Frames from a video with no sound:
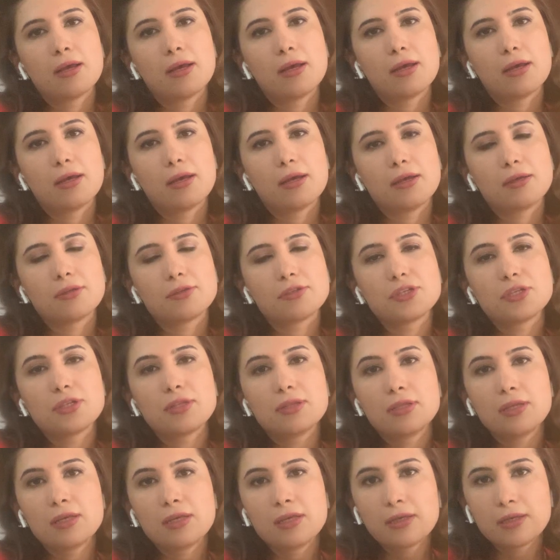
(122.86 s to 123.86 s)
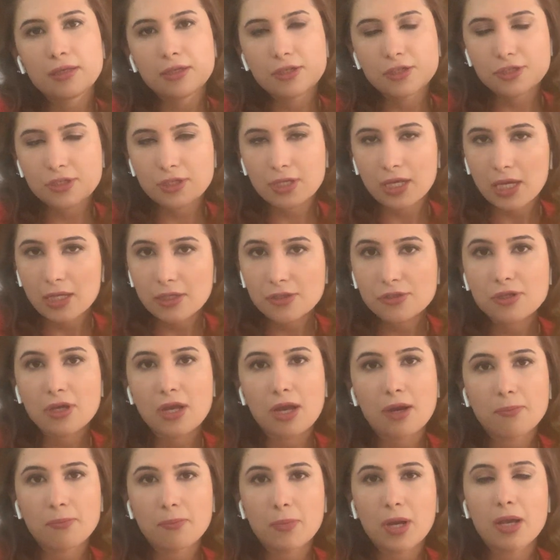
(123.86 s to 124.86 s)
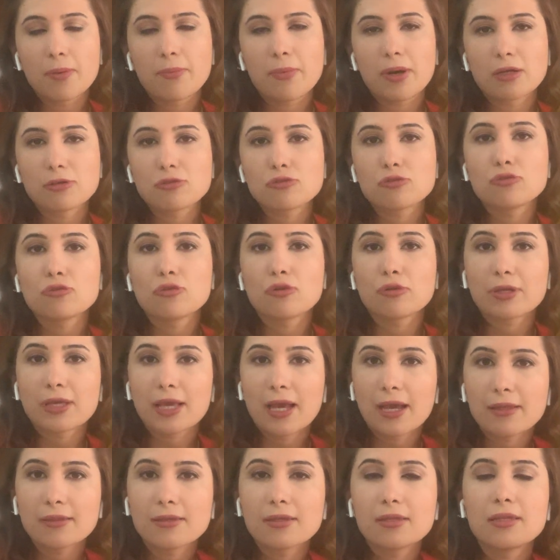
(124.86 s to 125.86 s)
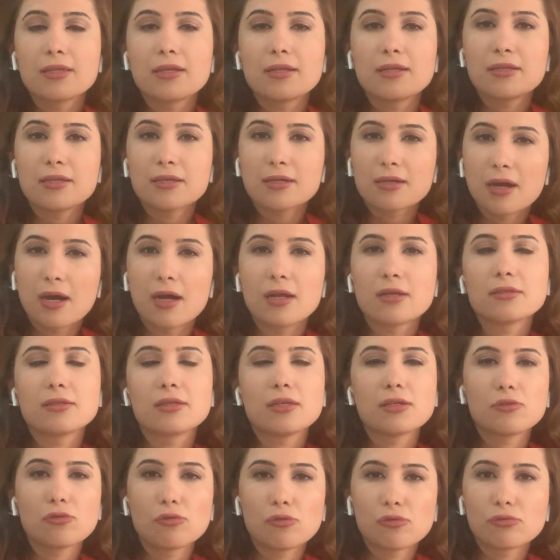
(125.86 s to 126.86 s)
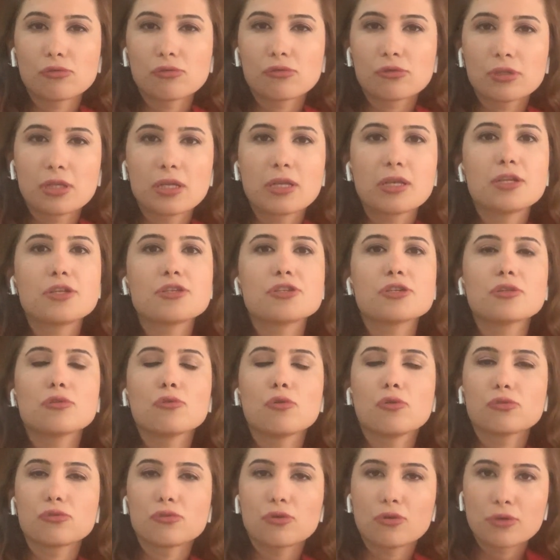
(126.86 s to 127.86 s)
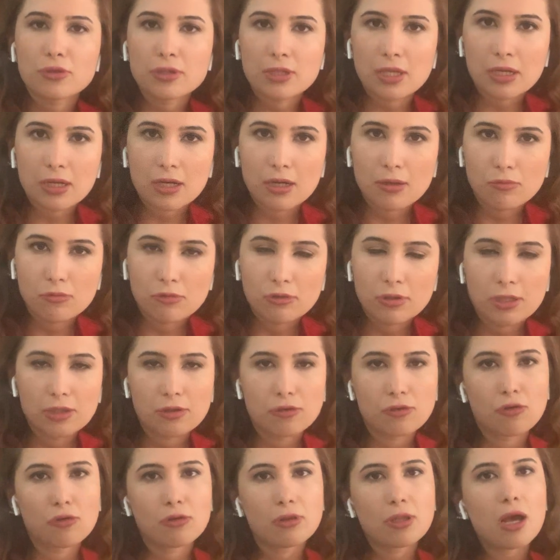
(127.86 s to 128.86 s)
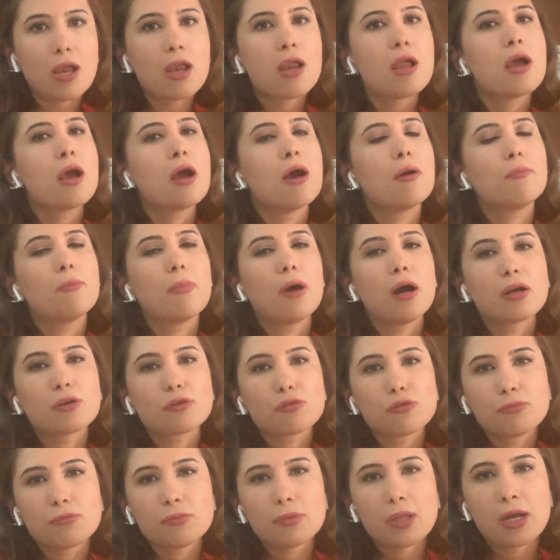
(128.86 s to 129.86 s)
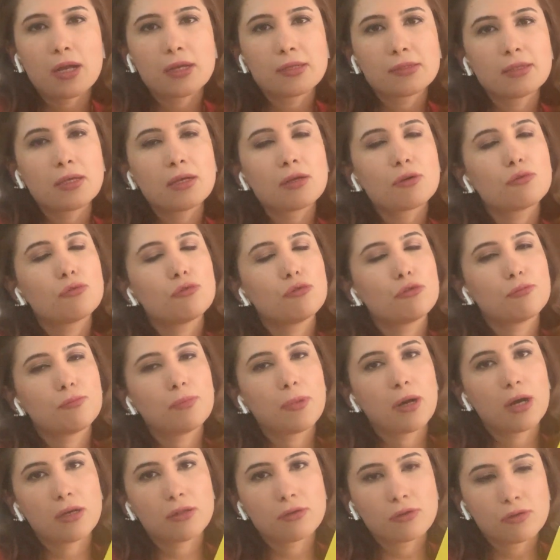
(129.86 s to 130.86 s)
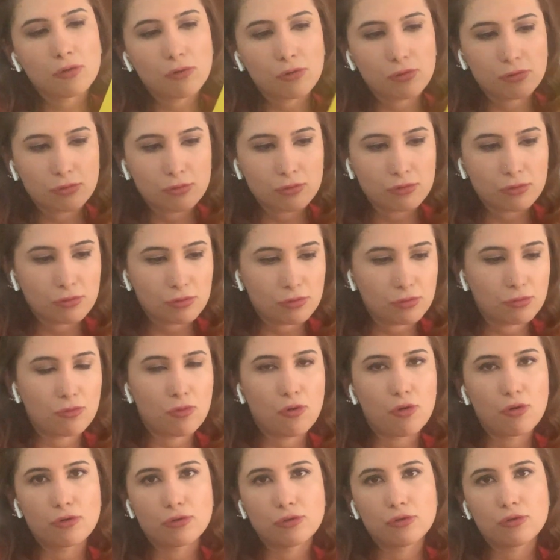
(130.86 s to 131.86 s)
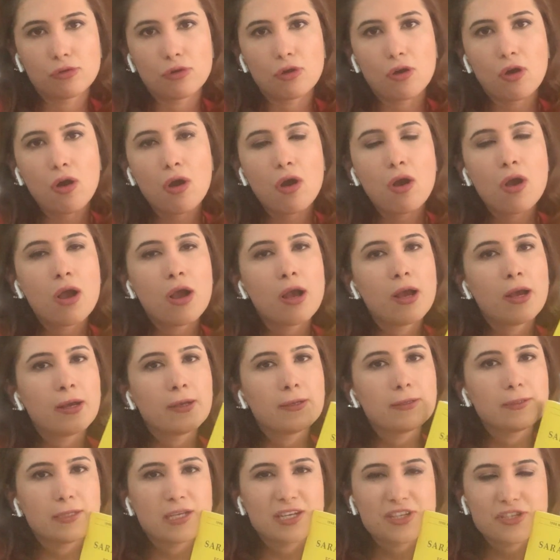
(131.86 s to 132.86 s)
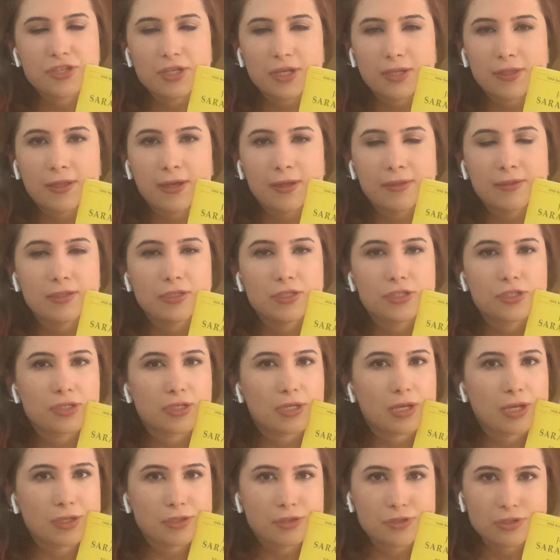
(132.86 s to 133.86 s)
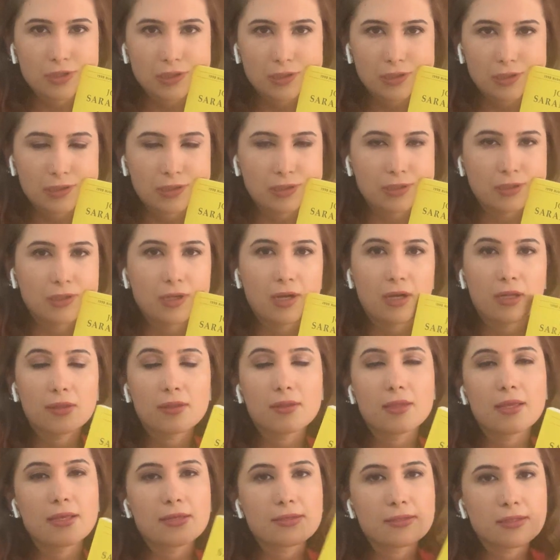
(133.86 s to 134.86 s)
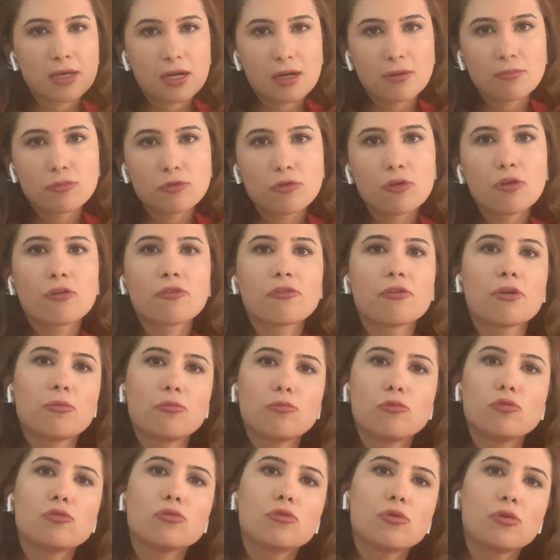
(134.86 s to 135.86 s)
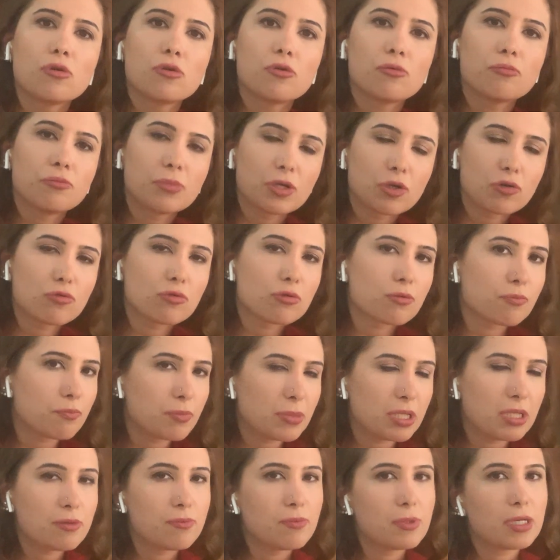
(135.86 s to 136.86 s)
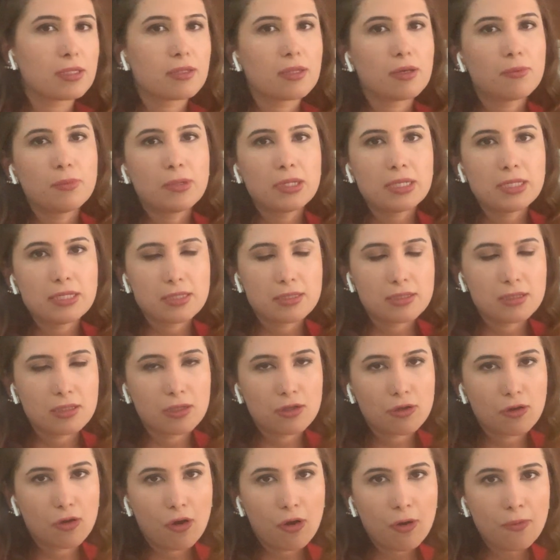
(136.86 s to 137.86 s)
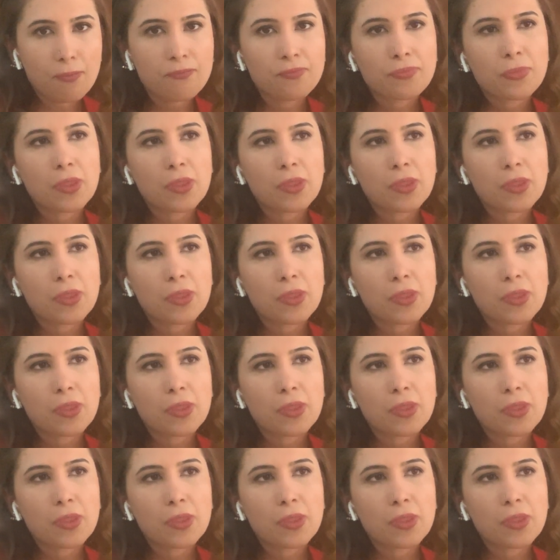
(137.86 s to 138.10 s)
e, ciddi işkence yapmaya başlıyor. Kendilerini gardiyan oldukları için otorite kabul ediyorlar mahkumlar da kurbanı oynuyor. Yaşanan işkencelerin haddi hesabı yok ve bunu bir grup bilim adamı izliyor.